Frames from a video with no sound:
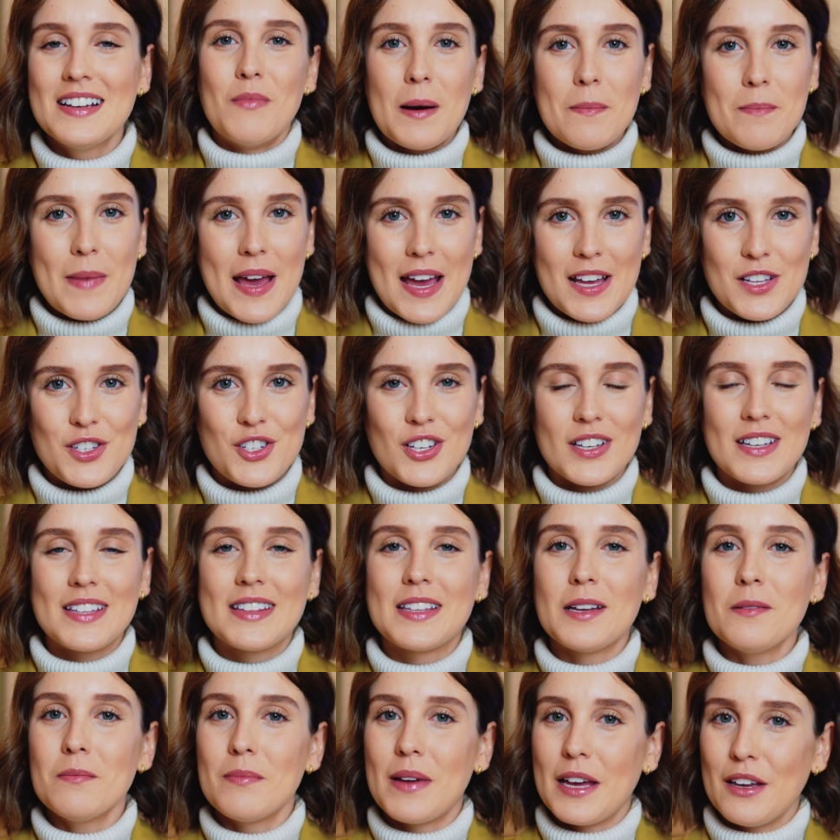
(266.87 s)
Uma média que
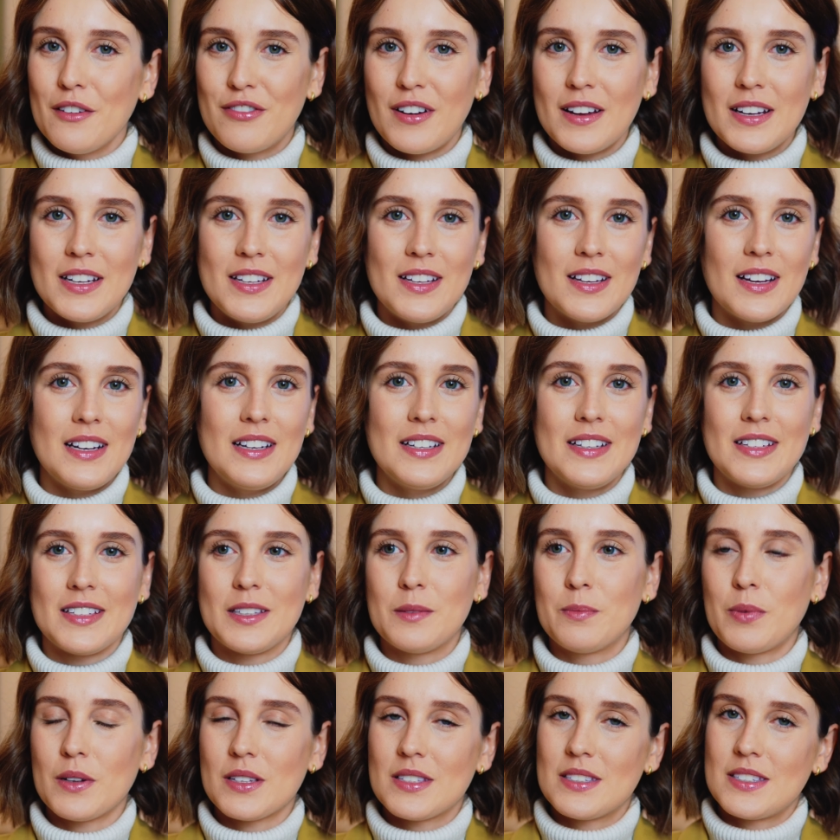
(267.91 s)
também varia ali,
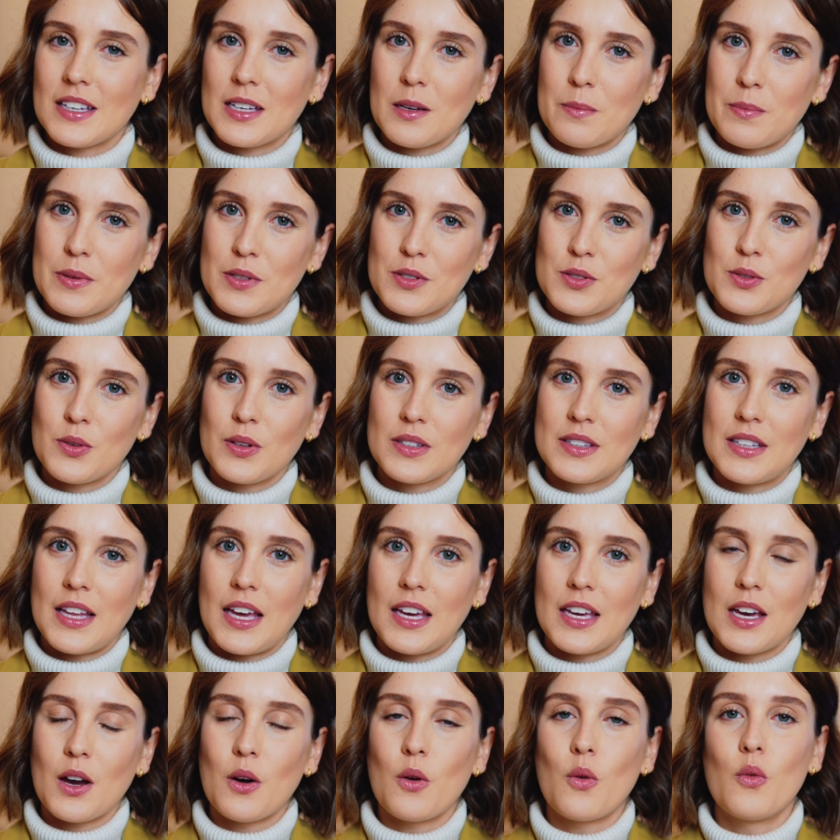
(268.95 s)
que pode ser que a pessoa
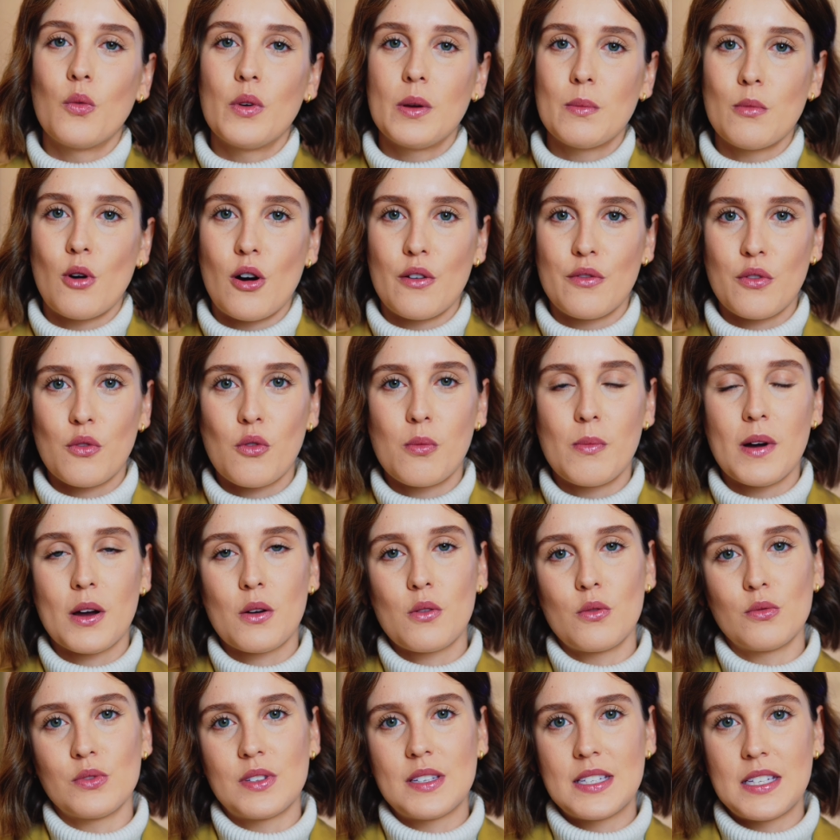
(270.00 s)
tenha um imóvel com uma
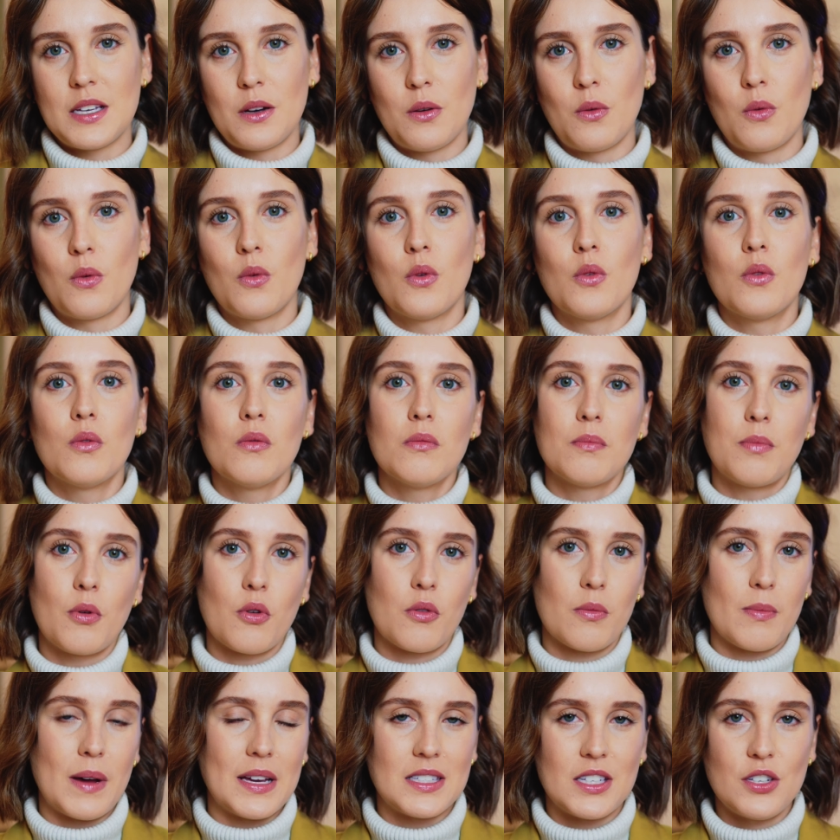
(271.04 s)
condição um
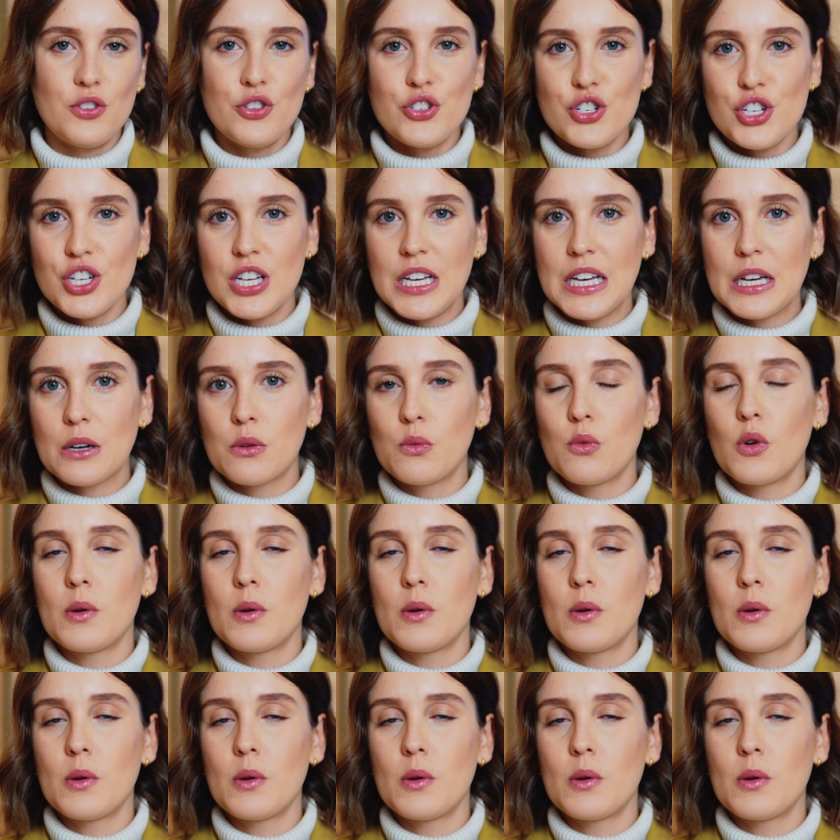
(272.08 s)
pouco mais antiga,